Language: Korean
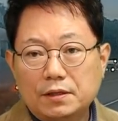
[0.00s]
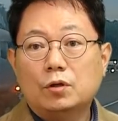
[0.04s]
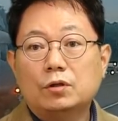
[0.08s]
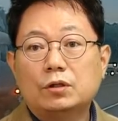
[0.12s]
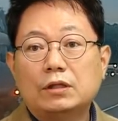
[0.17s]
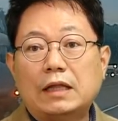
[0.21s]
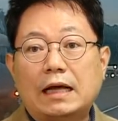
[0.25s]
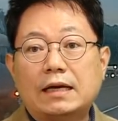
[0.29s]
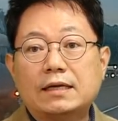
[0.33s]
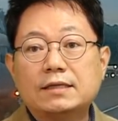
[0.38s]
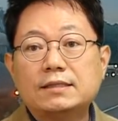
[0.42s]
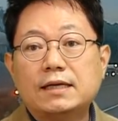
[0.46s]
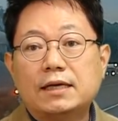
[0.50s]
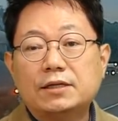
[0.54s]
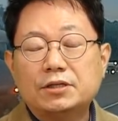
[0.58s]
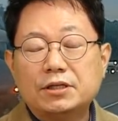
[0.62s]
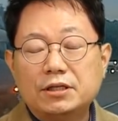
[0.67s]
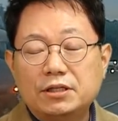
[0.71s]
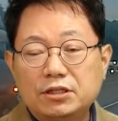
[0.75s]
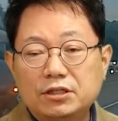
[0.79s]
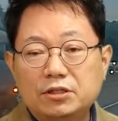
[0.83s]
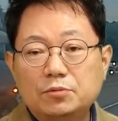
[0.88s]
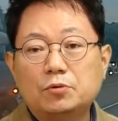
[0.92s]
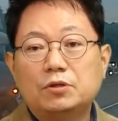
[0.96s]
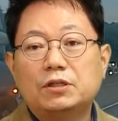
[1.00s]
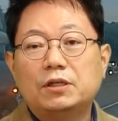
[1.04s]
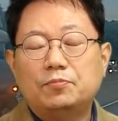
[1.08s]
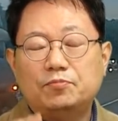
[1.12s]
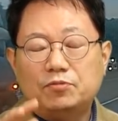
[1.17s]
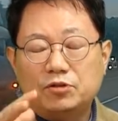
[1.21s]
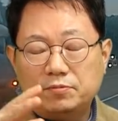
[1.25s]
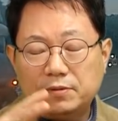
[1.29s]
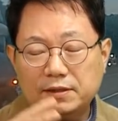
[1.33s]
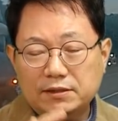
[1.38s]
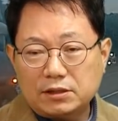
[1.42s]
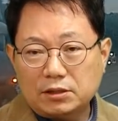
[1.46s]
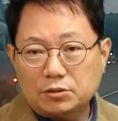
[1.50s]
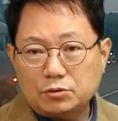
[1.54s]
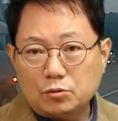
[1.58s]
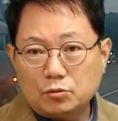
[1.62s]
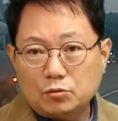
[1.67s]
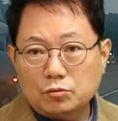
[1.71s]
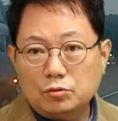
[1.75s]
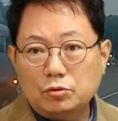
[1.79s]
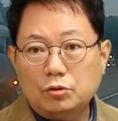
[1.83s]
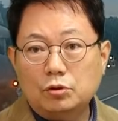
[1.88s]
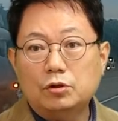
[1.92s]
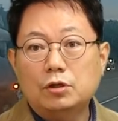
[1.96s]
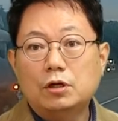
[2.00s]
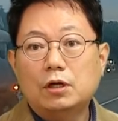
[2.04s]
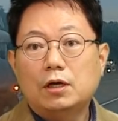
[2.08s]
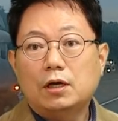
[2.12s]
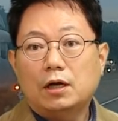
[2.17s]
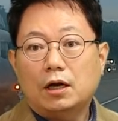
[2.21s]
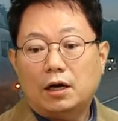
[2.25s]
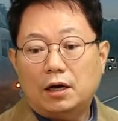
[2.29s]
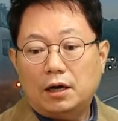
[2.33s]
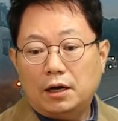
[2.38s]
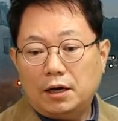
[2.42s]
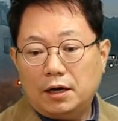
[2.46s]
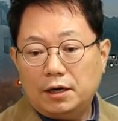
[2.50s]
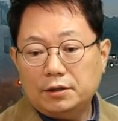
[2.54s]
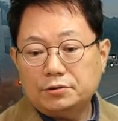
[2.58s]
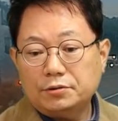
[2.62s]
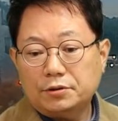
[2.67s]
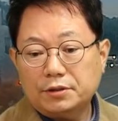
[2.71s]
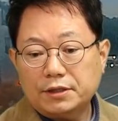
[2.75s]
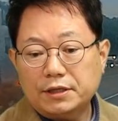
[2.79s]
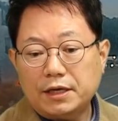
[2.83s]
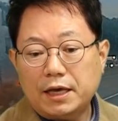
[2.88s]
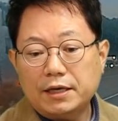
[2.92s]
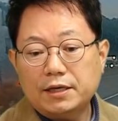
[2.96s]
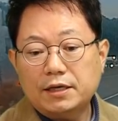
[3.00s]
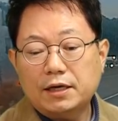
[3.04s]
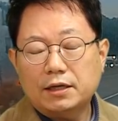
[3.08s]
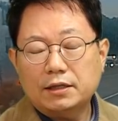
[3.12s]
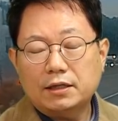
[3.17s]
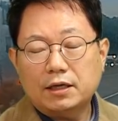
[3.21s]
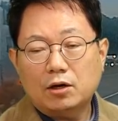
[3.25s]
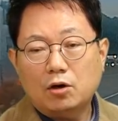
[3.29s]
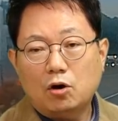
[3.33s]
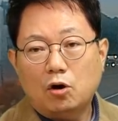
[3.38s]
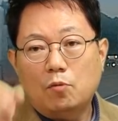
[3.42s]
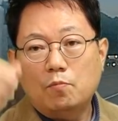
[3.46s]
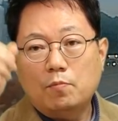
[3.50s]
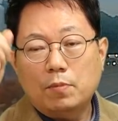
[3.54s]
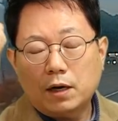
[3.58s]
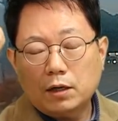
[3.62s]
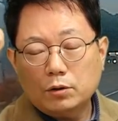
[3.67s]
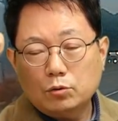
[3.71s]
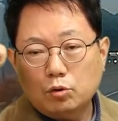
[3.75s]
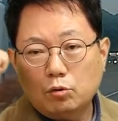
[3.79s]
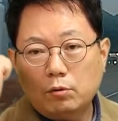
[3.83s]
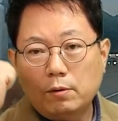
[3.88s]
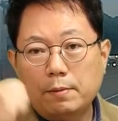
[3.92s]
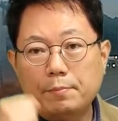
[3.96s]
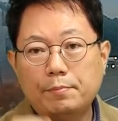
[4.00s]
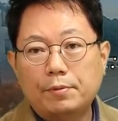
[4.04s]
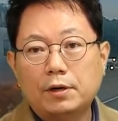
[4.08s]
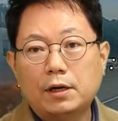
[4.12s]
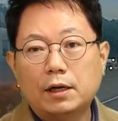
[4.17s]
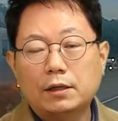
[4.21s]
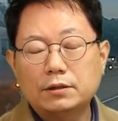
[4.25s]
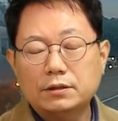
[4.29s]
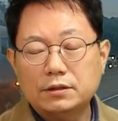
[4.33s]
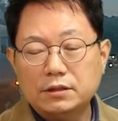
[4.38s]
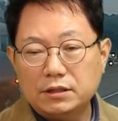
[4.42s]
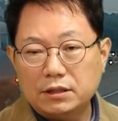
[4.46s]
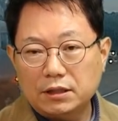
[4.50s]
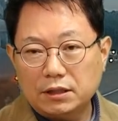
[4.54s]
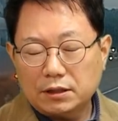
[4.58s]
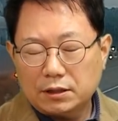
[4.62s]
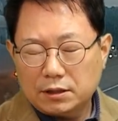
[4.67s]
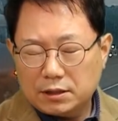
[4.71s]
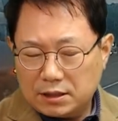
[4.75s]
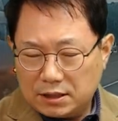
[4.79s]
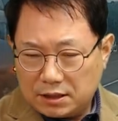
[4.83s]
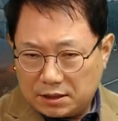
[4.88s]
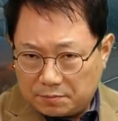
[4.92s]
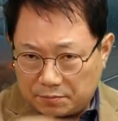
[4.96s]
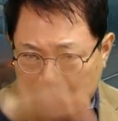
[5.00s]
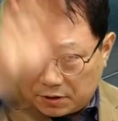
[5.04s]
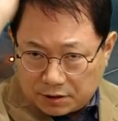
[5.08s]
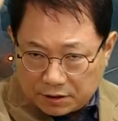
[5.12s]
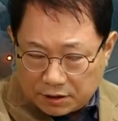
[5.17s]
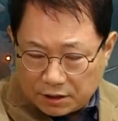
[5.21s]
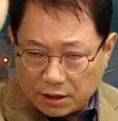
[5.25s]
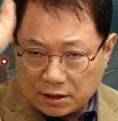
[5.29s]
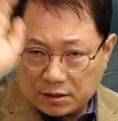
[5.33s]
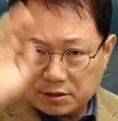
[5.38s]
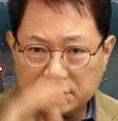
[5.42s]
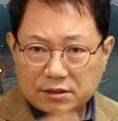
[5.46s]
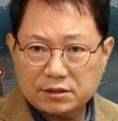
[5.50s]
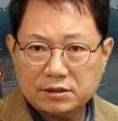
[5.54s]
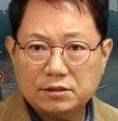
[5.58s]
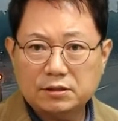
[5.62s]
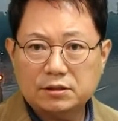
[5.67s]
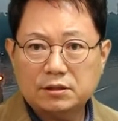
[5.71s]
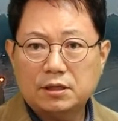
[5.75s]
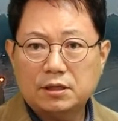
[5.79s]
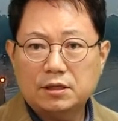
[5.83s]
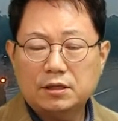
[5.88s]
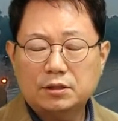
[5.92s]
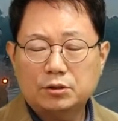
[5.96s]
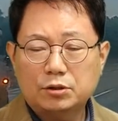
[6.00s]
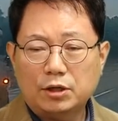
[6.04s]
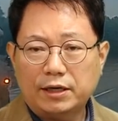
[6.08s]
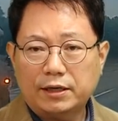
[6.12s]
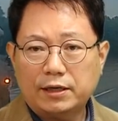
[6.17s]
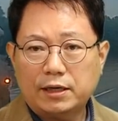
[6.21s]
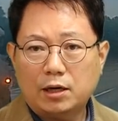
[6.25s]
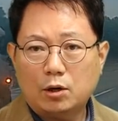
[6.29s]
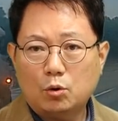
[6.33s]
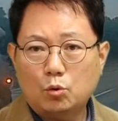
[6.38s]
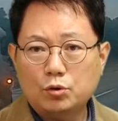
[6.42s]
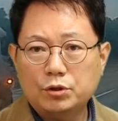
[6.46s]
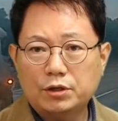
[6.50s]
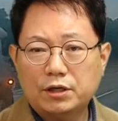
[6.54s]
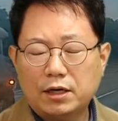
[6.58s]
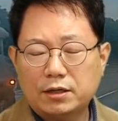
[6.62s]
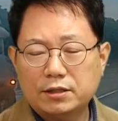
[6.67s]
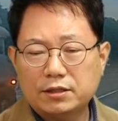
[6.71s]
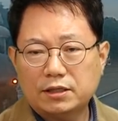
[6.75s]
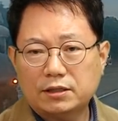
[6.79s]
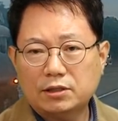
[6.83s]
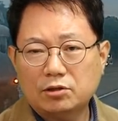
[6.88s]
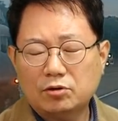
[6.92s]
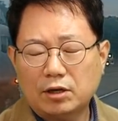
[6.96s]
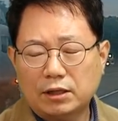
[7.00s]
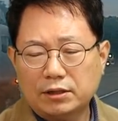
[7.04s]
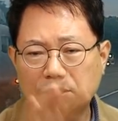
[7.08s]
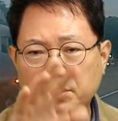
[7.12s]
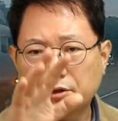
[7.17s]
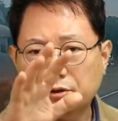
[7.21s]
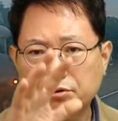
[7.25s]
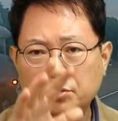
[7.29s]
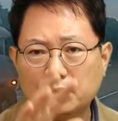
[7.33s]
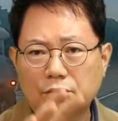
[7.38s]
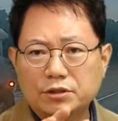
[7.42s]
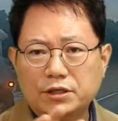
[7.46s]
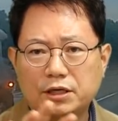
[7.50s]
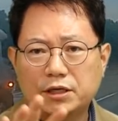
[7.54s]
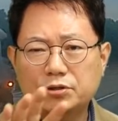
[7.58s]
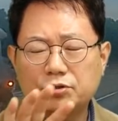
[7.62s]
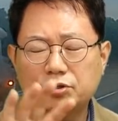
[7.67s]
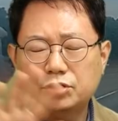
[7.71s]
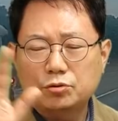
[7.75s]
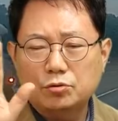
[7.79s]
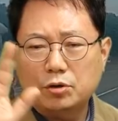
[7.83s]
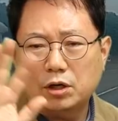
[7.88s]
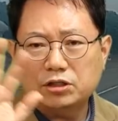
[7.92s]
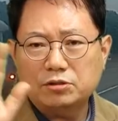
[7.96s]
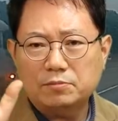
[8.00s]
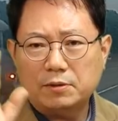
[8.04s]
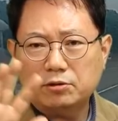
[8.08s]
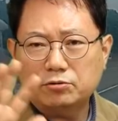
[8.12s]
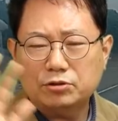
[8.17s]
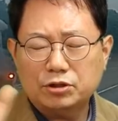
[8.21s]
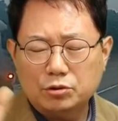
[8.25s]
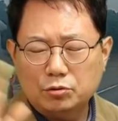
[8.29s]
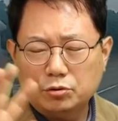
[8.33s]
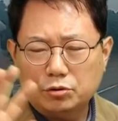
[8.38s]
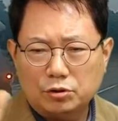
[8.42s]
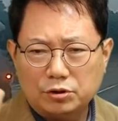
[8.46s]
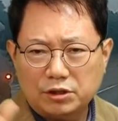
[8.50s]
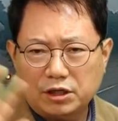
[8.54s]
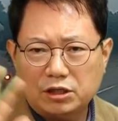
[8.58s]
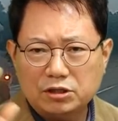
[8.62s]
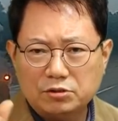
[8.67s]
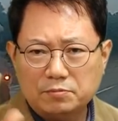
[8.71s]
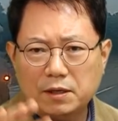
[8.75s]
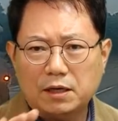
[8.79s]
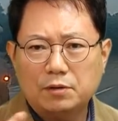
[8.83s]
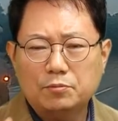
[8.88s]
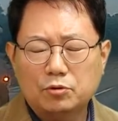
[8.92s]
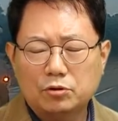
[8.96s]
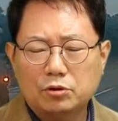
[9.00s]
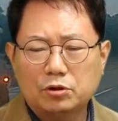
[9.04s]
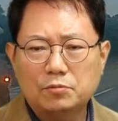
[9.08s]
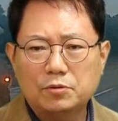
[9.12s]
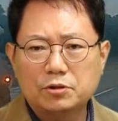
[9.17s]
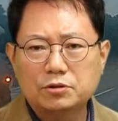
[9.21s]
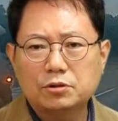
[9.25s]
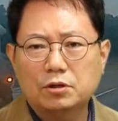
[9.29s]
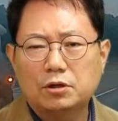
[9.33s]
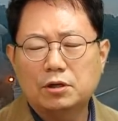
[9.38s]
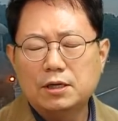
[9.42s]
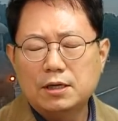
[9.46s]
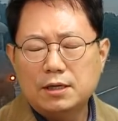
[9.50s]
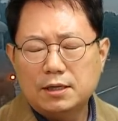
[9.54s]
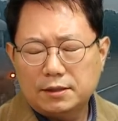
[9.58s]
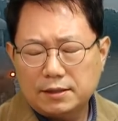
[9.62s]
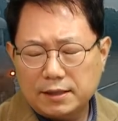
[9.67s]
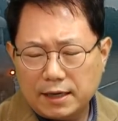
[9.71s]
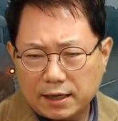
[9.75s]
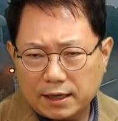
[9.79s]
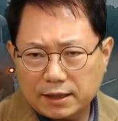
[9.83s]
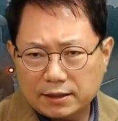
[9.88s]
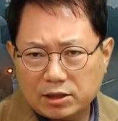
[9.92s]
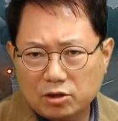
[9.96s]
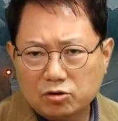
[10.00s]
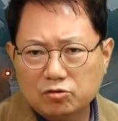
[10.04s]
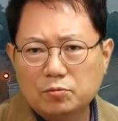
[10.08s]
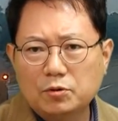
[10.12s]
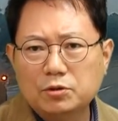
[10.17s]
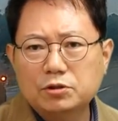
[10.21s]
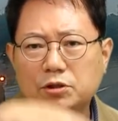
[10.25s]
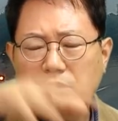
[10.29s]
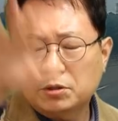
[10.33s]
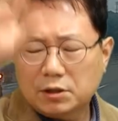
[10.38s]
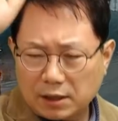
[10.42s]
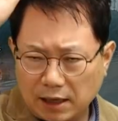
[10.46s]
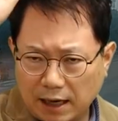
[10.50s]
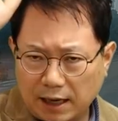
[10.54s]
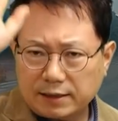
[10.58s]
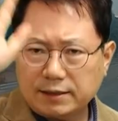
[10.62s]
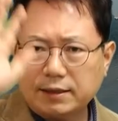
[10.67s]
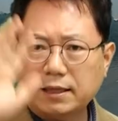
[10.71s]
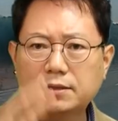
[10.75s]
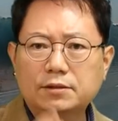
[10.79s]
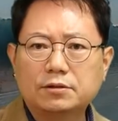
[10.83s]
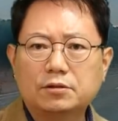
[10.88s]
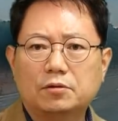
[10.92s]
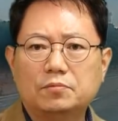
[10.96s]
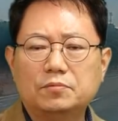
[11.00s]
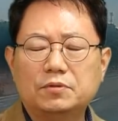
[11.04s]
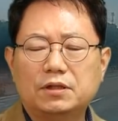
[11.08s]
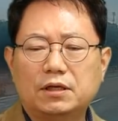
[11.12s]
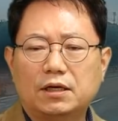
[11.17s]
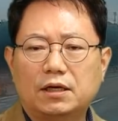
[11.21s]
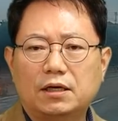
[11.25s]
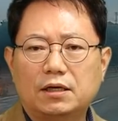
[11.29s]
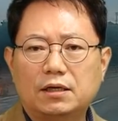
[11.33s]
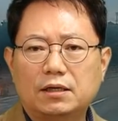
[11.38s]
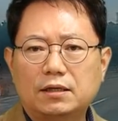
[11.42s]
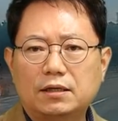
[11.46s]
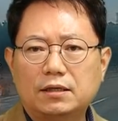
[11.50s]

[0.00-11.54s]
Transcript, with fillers: 다른 사정이 있는지 모르는데 불박차 쪽은 아 저렇게 얘기하다가 엄마랑 통화할 뻔하더니 그냥 렉하고 오니까 그 차 타고 갔대요. 경찰에도 신고하지 말고 신고 절대 하지 마. 뭐 그러면서 렉카 타고 먼저 갔다는 겁니다.